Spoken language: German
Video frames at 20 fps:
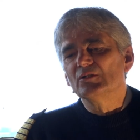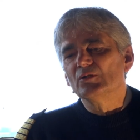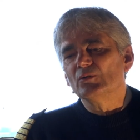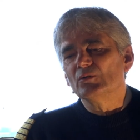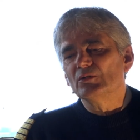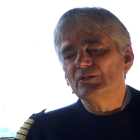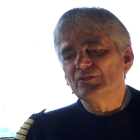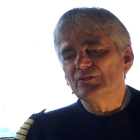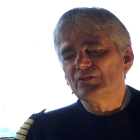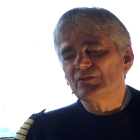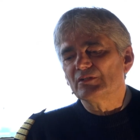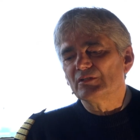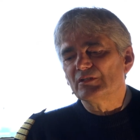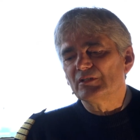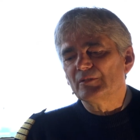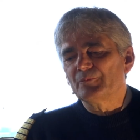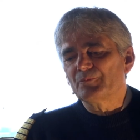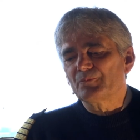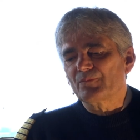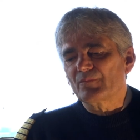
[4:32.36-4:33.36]
Äh, und
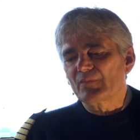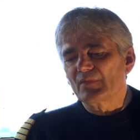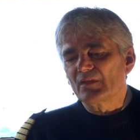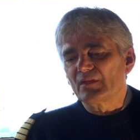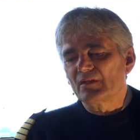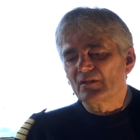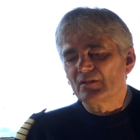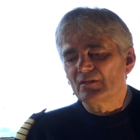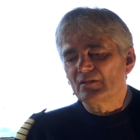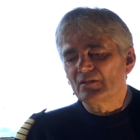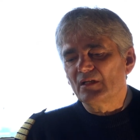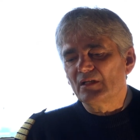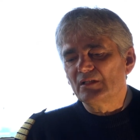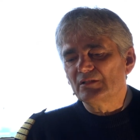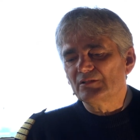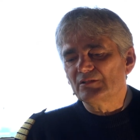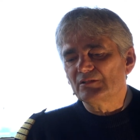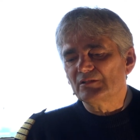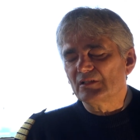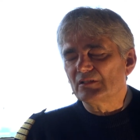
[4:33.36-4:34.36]
äh, äh,
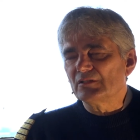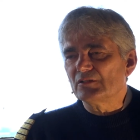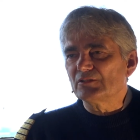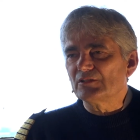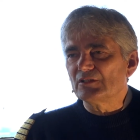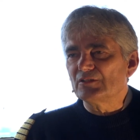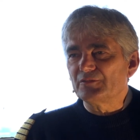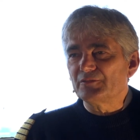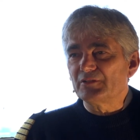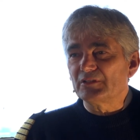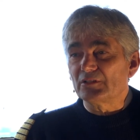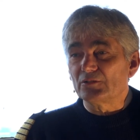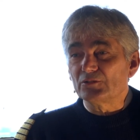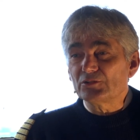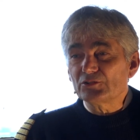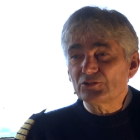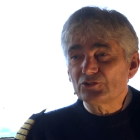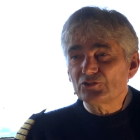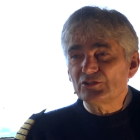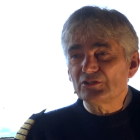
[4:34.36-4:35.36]
als ich dann aus der Seefahrt
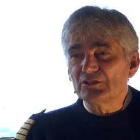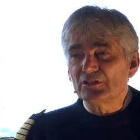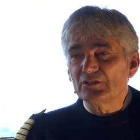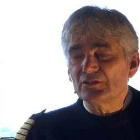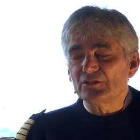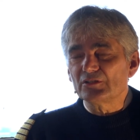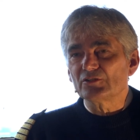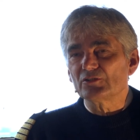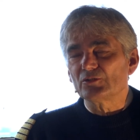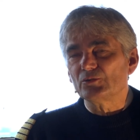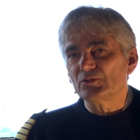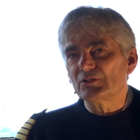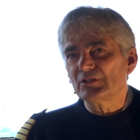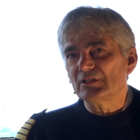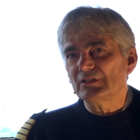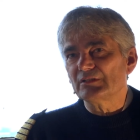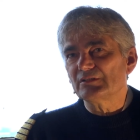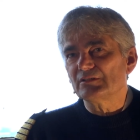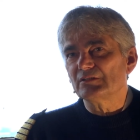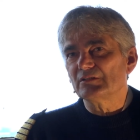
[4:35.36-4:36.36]
ausgestiegen hatte, das Glück
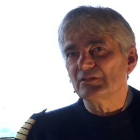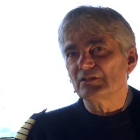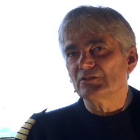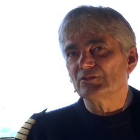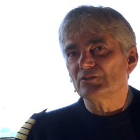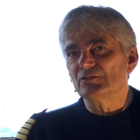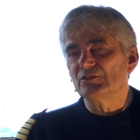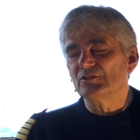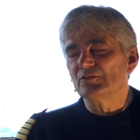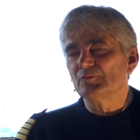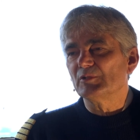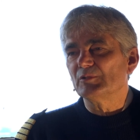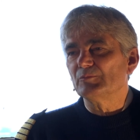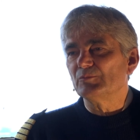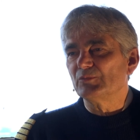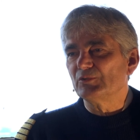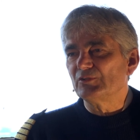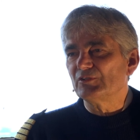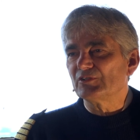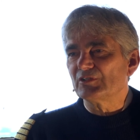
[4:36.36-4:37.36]
hatte, also hier beim
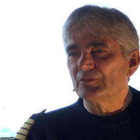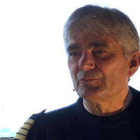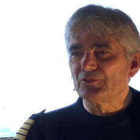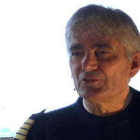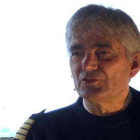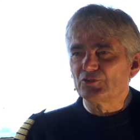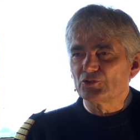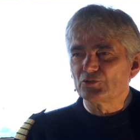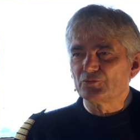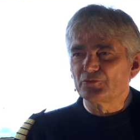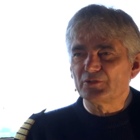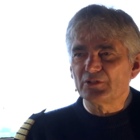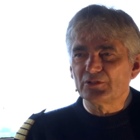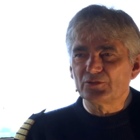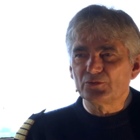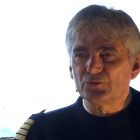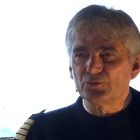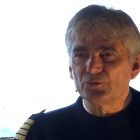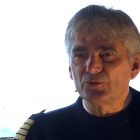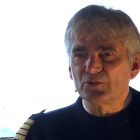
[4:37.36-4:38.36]
Bundesamt für Seeschifffahrt
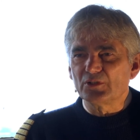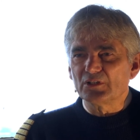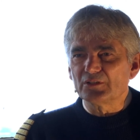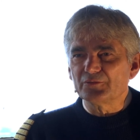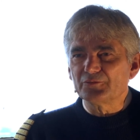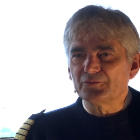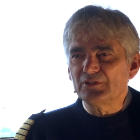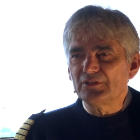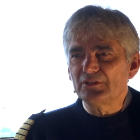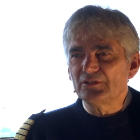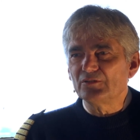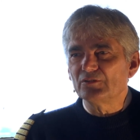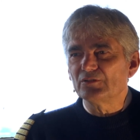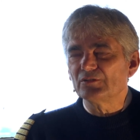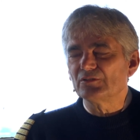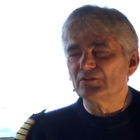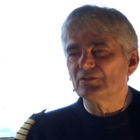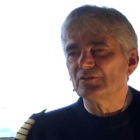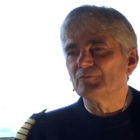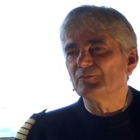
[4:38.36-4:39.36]
und Hydrographie,
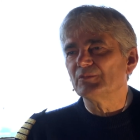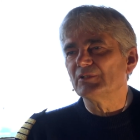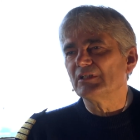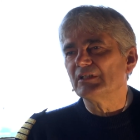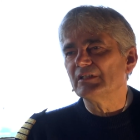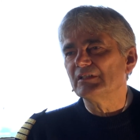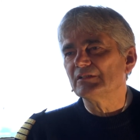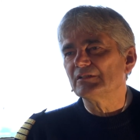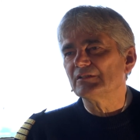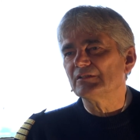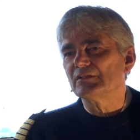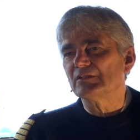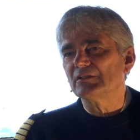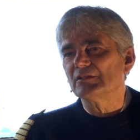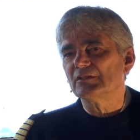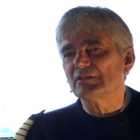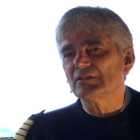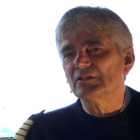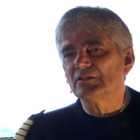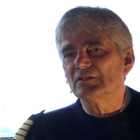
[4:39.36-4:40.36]
dort im Bereich
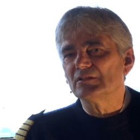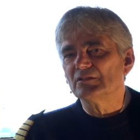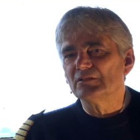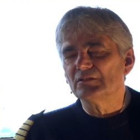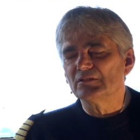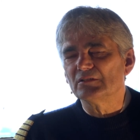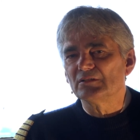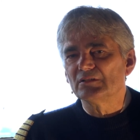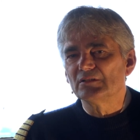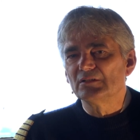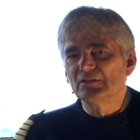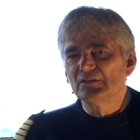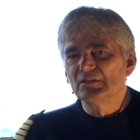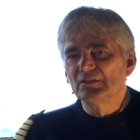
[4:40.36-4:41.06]
der äh,